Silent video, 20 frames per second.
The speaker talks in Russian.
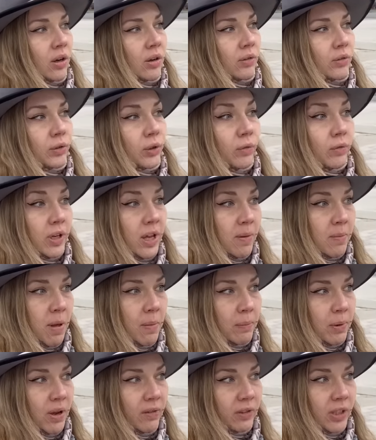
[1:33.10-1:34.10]
В то время,
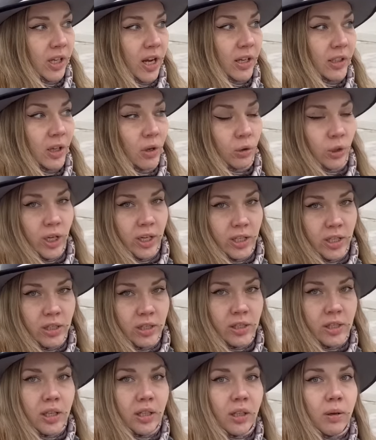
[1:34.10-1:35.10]
правда, когда он
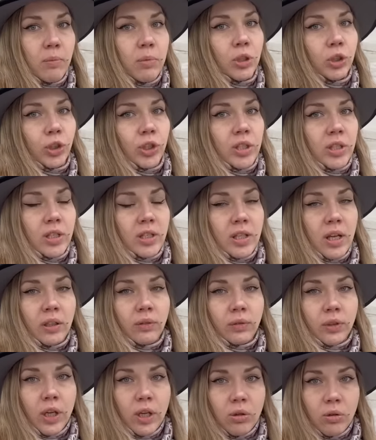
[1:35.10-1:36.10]
родился, это был
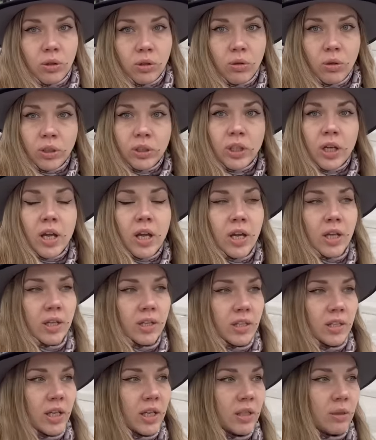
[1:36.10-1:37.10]
62 год,
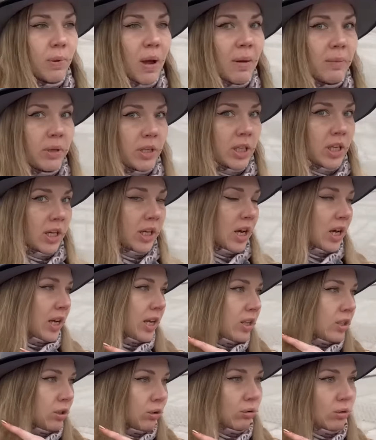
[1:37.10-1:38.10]
здесь памятника
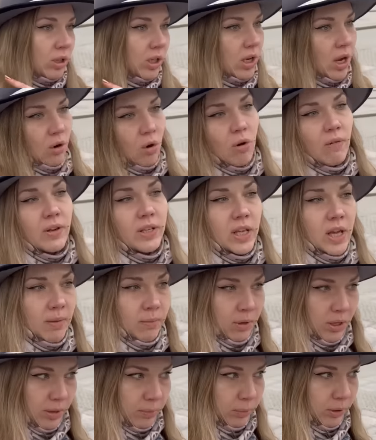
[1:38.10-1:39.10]
Ленину никакого не
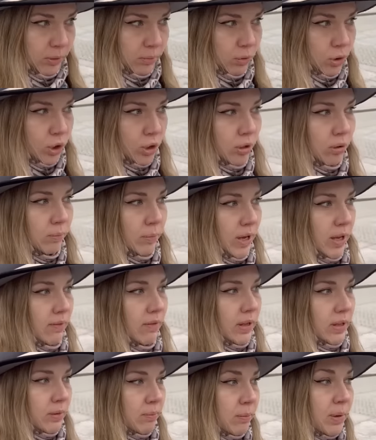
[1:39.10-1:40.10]
было, потому что он
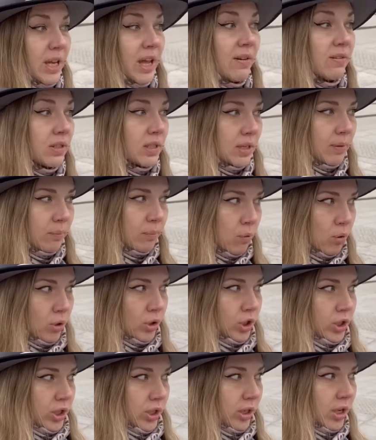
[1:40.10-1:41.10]
появится
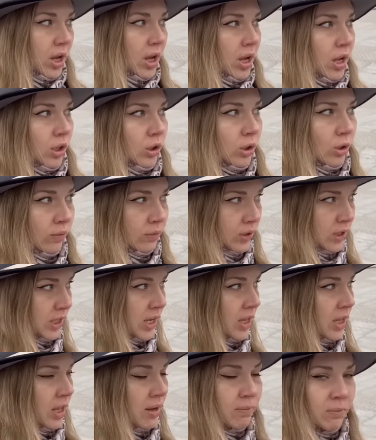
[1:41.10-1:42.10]
позже. Но в
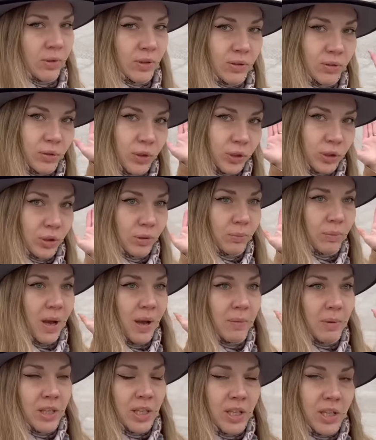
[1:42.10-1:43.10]
целом, вот он
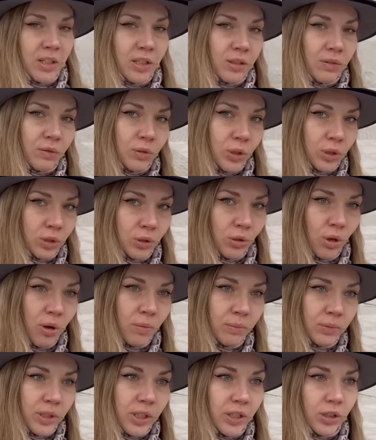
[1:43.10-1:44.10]
памятник, вот
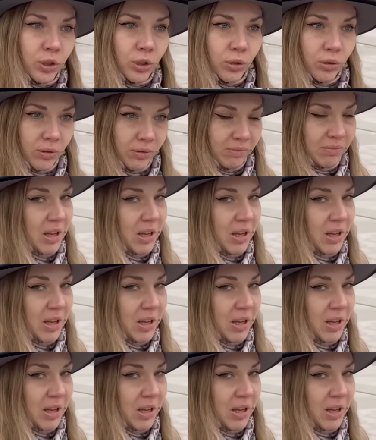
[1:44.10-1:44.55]
дом, так что